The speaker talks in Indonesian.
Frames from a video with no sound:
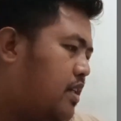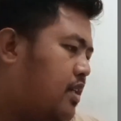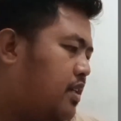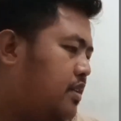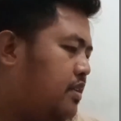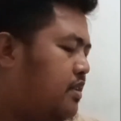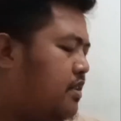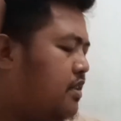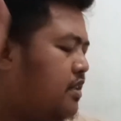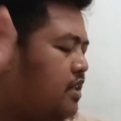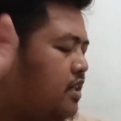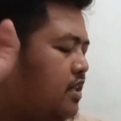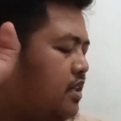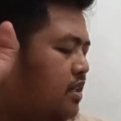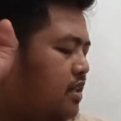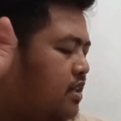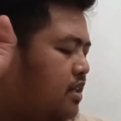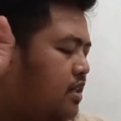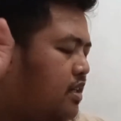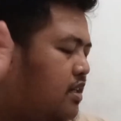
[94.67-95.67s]
kalian
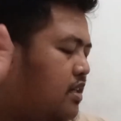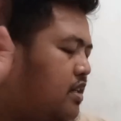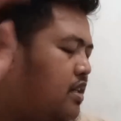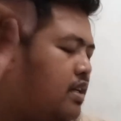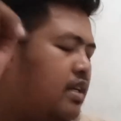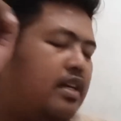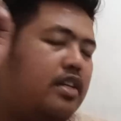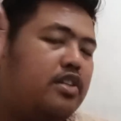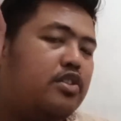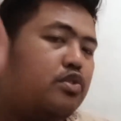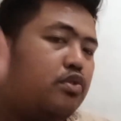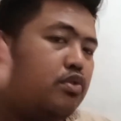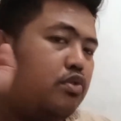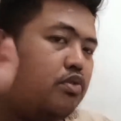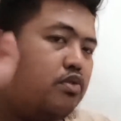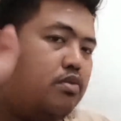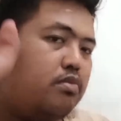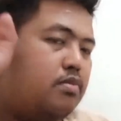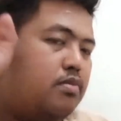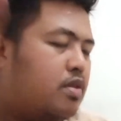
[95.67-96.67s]
tinggal
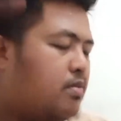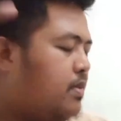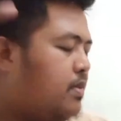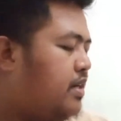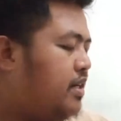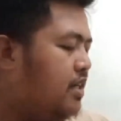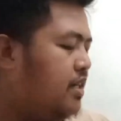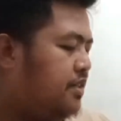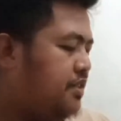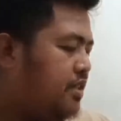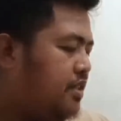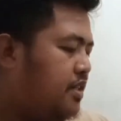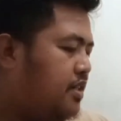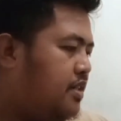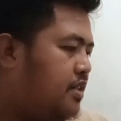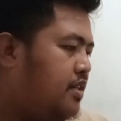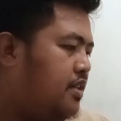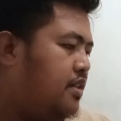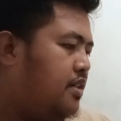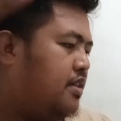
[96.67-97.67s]
langsung bermain
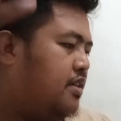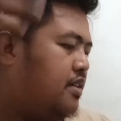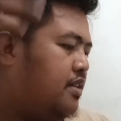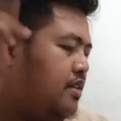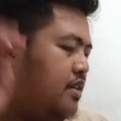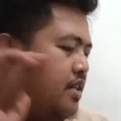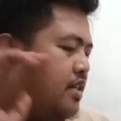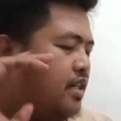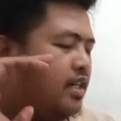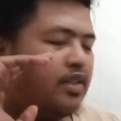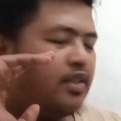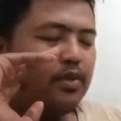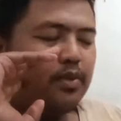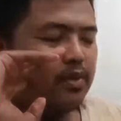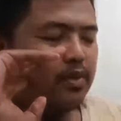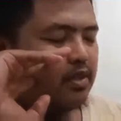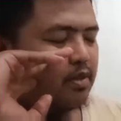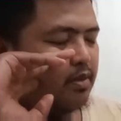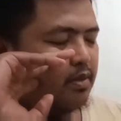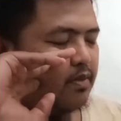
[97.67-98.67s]
aja. Nah
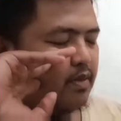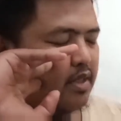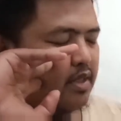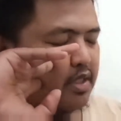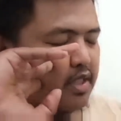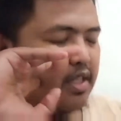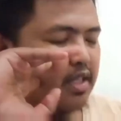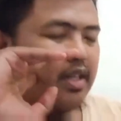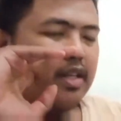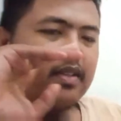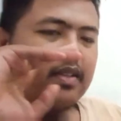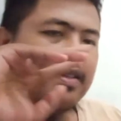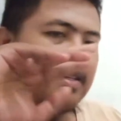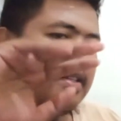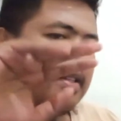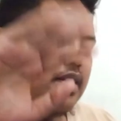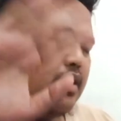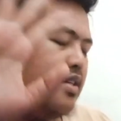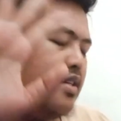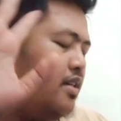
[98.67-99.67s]
itu teman-teman, singkat
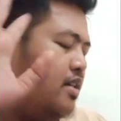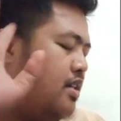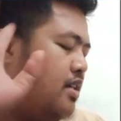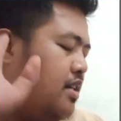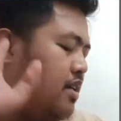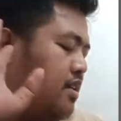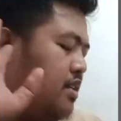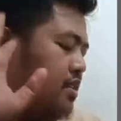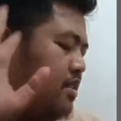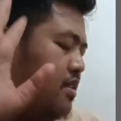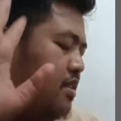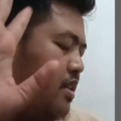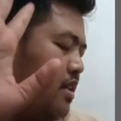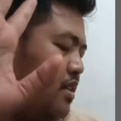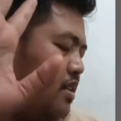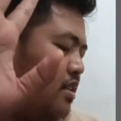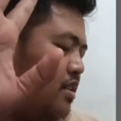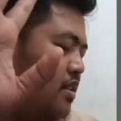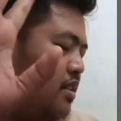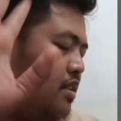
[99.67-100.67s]
saja, nggak akan
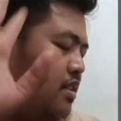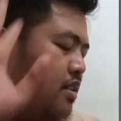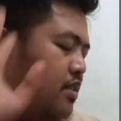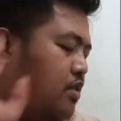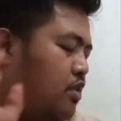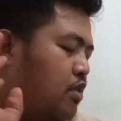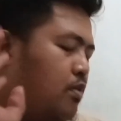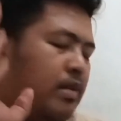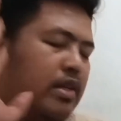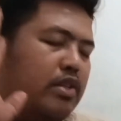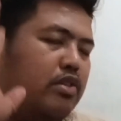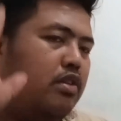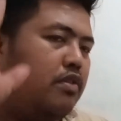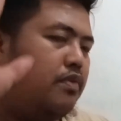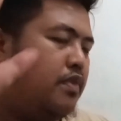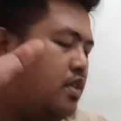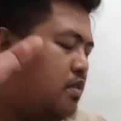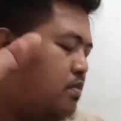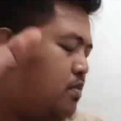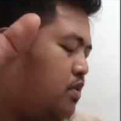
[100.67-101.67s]
stuck di Chrome atau
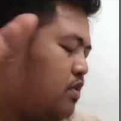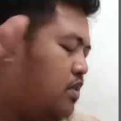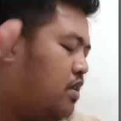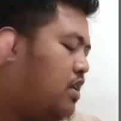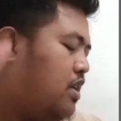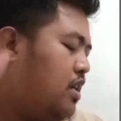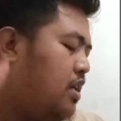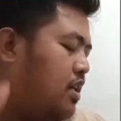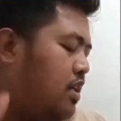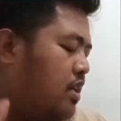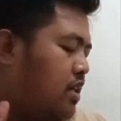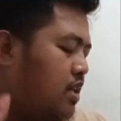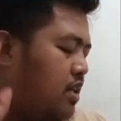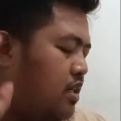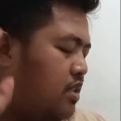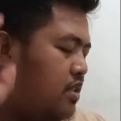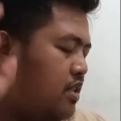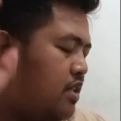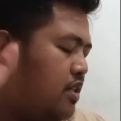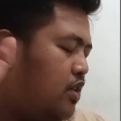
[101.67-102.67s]
di Facebook.
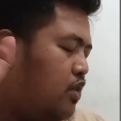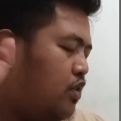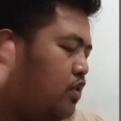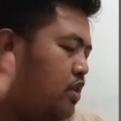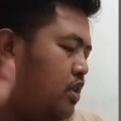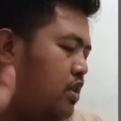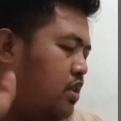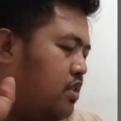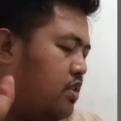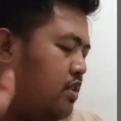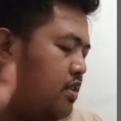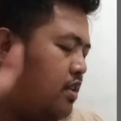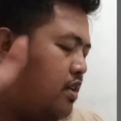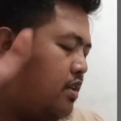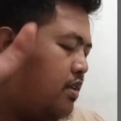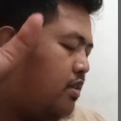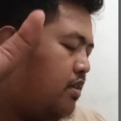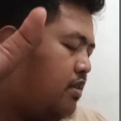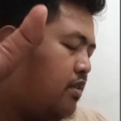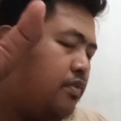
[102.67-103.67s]
Cara login chat
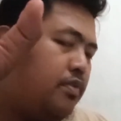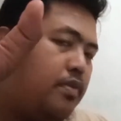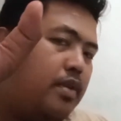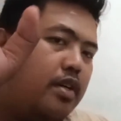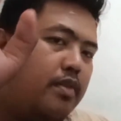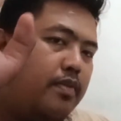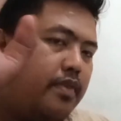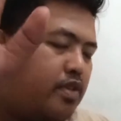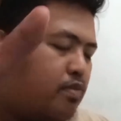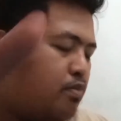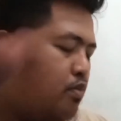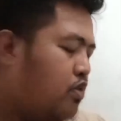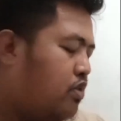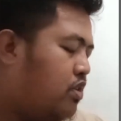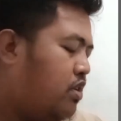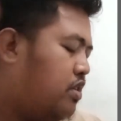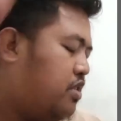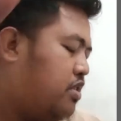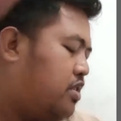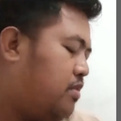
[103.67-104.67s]
alternatif pakai
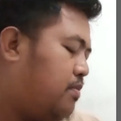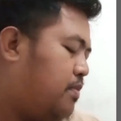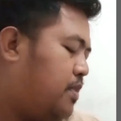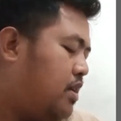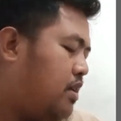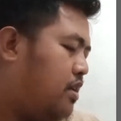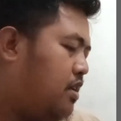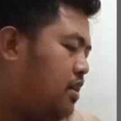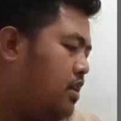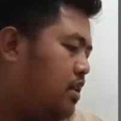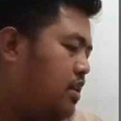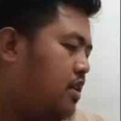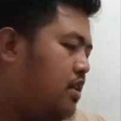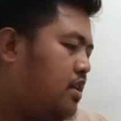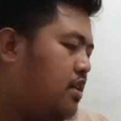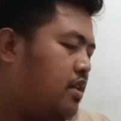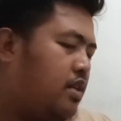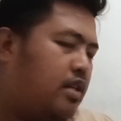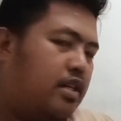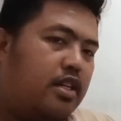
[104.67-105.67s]
Facebook, simple.
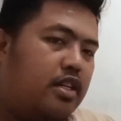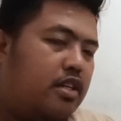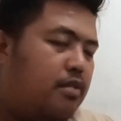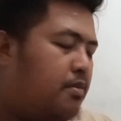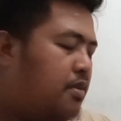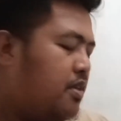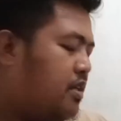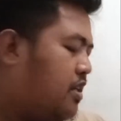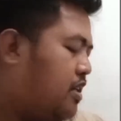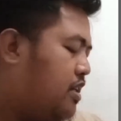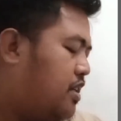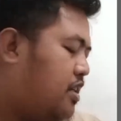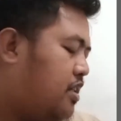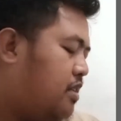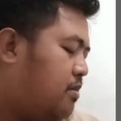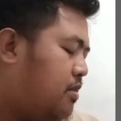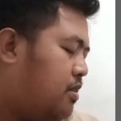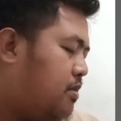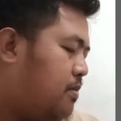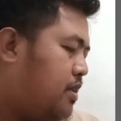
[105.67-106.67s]
Ya demikian ya
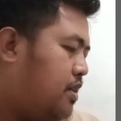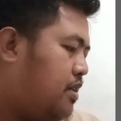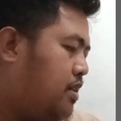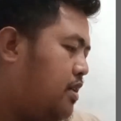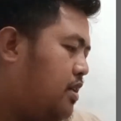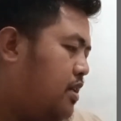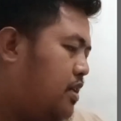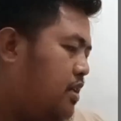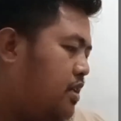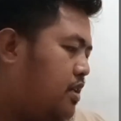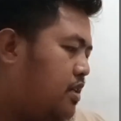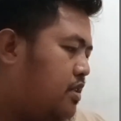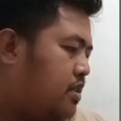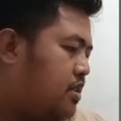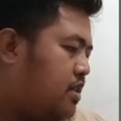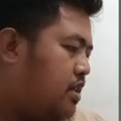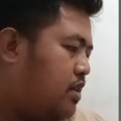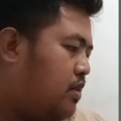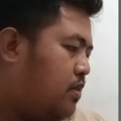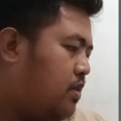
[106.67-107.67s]
teman-teman,
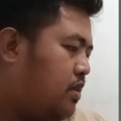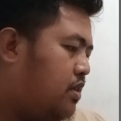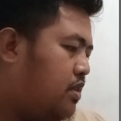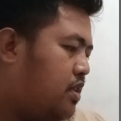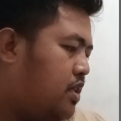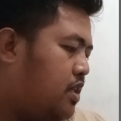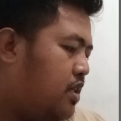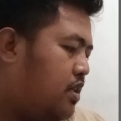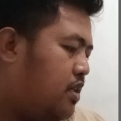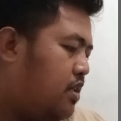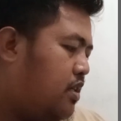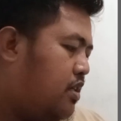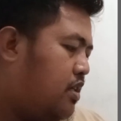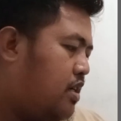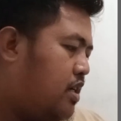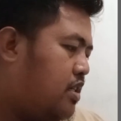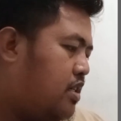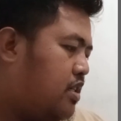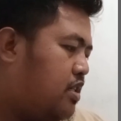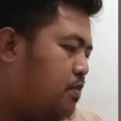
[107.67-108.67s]
cara loginnya
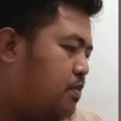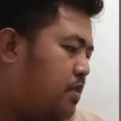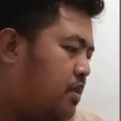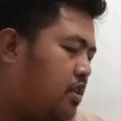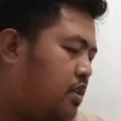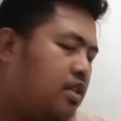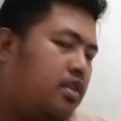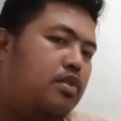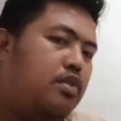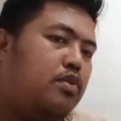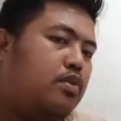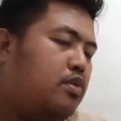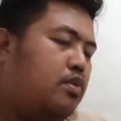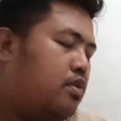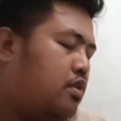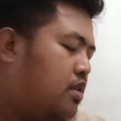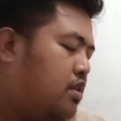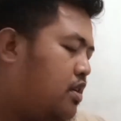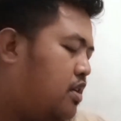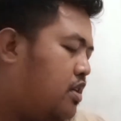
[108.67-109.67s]
hanya seperti
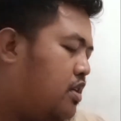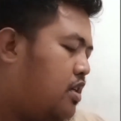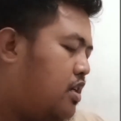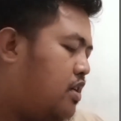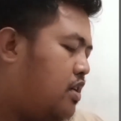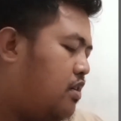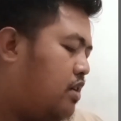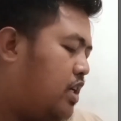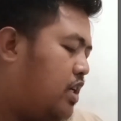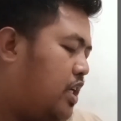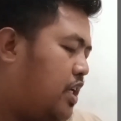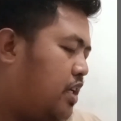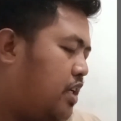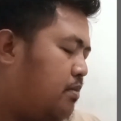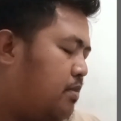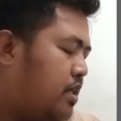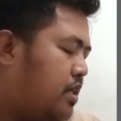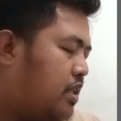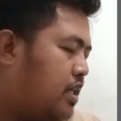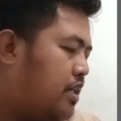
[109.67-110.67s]
itu. Kalau kalian
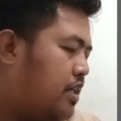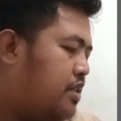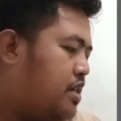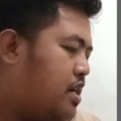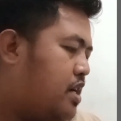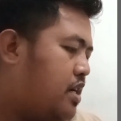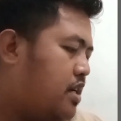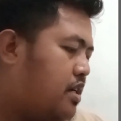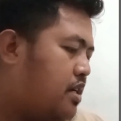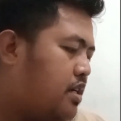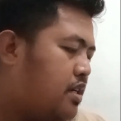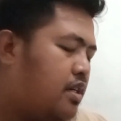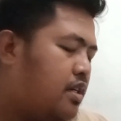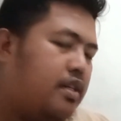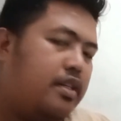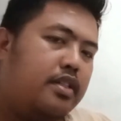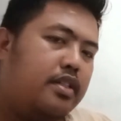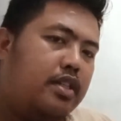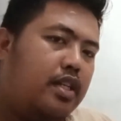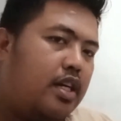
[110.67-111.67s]
ingin bertanya,
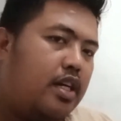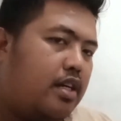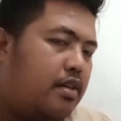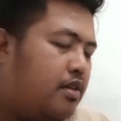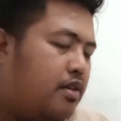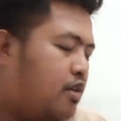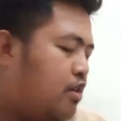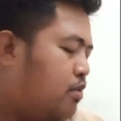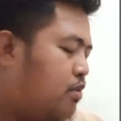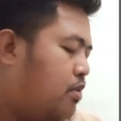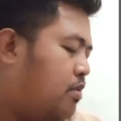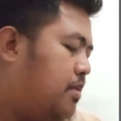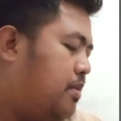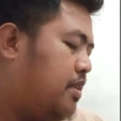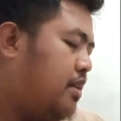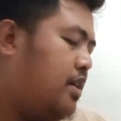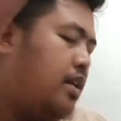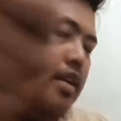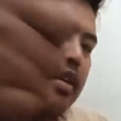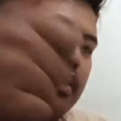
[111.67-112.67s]
silahkan di kolom
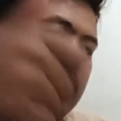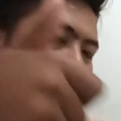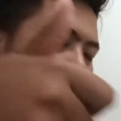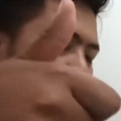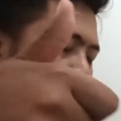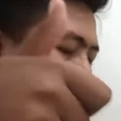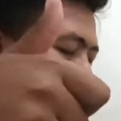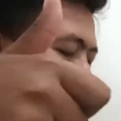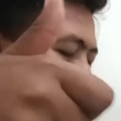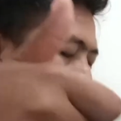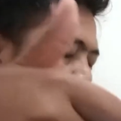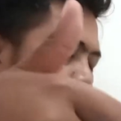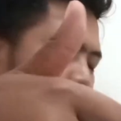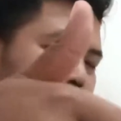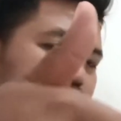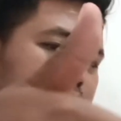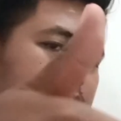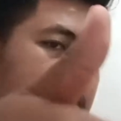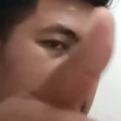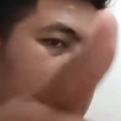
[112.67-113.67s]
komentar.
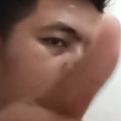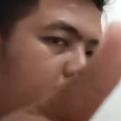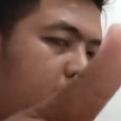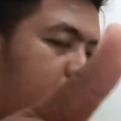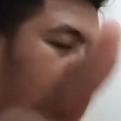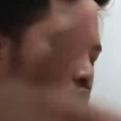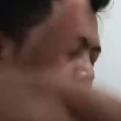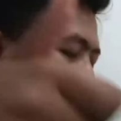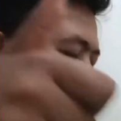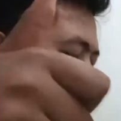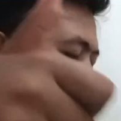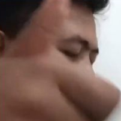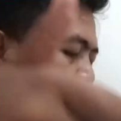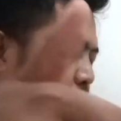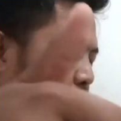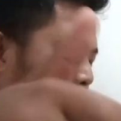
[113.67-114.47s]
Kita jumpa di konten selanjutnya,